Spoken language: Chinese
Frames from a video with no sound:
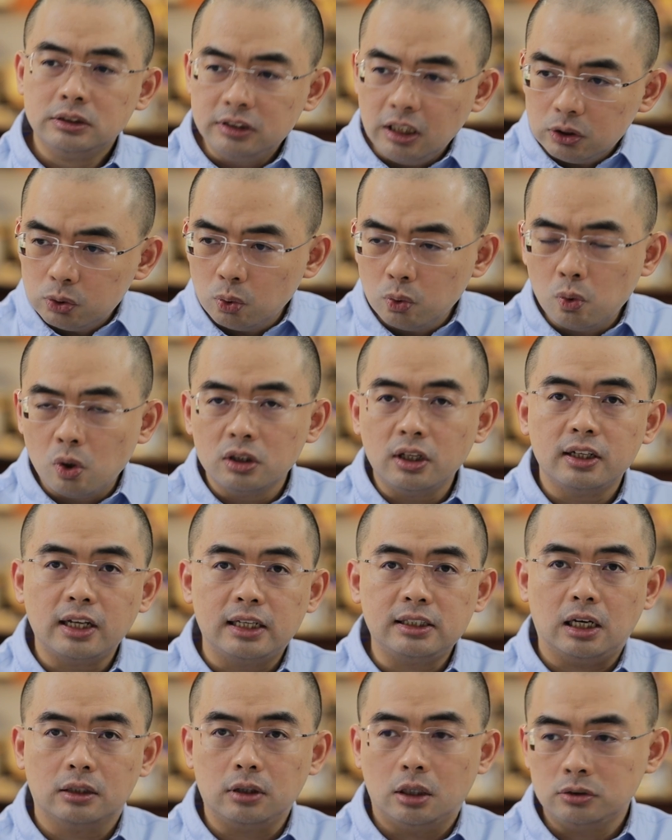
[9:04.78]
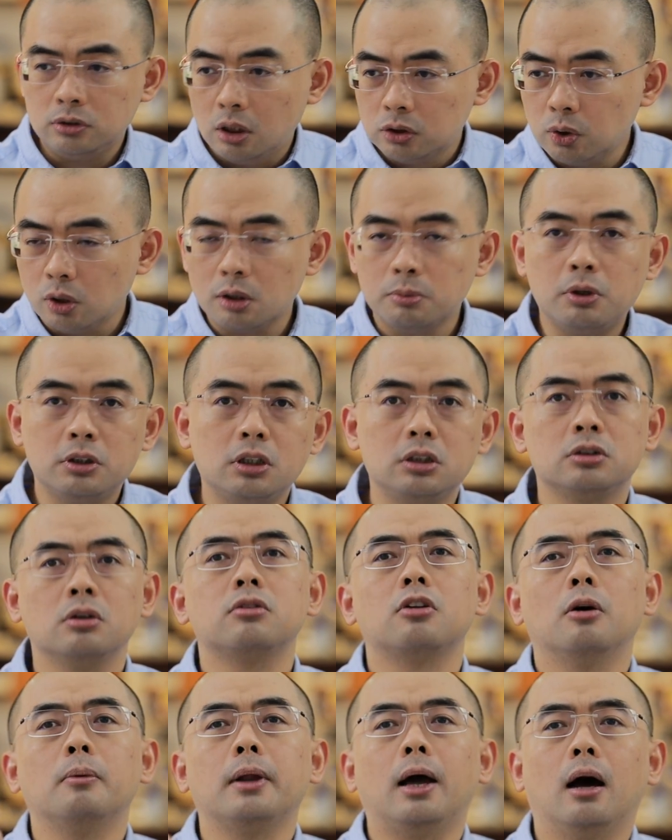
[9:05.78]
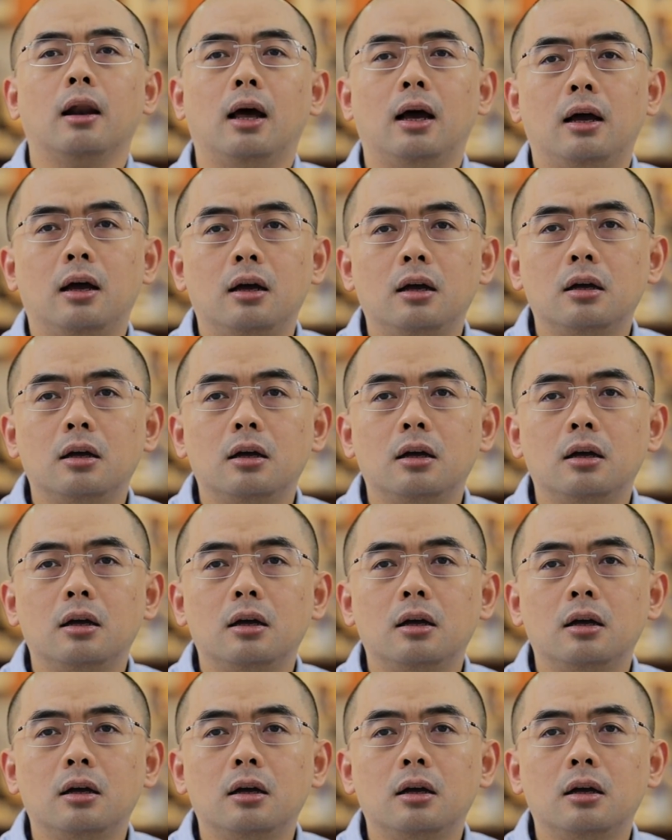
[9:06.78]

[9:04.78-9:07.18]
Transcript: 你在中国的来讲呢，就像周立波这你就走不了了。